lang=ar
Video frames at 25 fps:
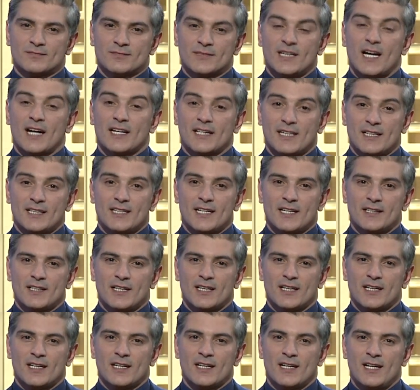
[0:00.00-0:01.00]

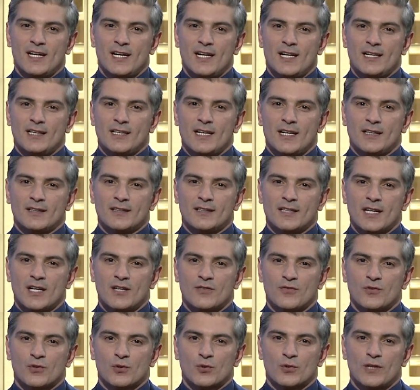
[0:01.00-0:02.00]
لكننا لن
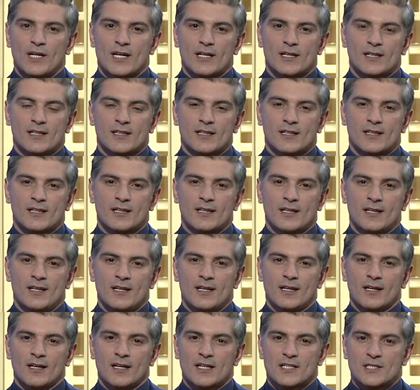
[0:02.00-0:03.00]
نغفر لك
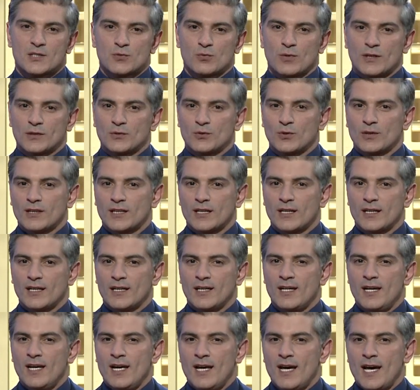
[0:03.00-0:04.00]
قسوتك
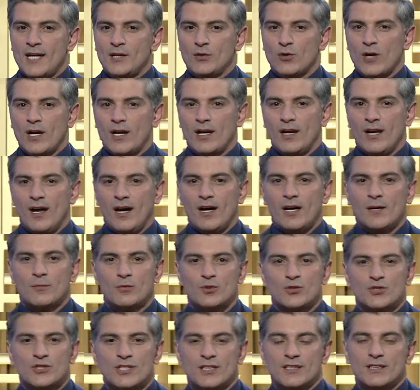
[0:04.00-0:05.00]
ايها العام
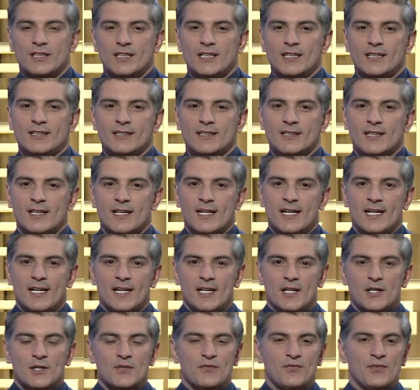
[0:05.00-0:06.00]
الجديد
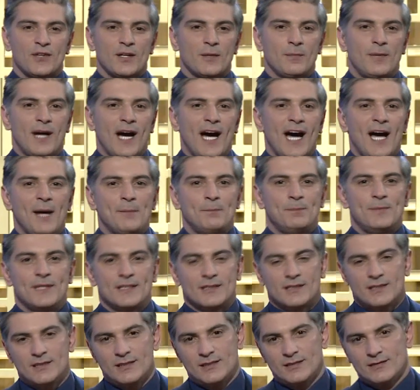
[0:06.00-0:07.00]
ارفق
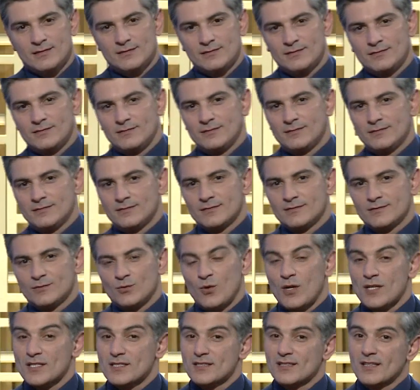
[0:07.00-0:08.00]
باحبتي
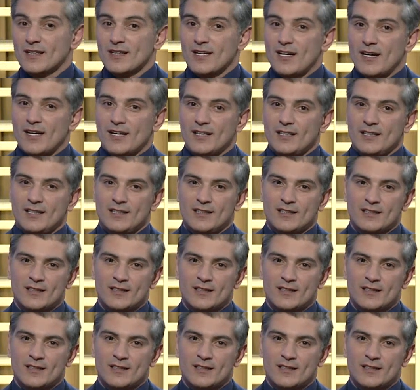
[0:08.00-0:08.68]
واصدقائي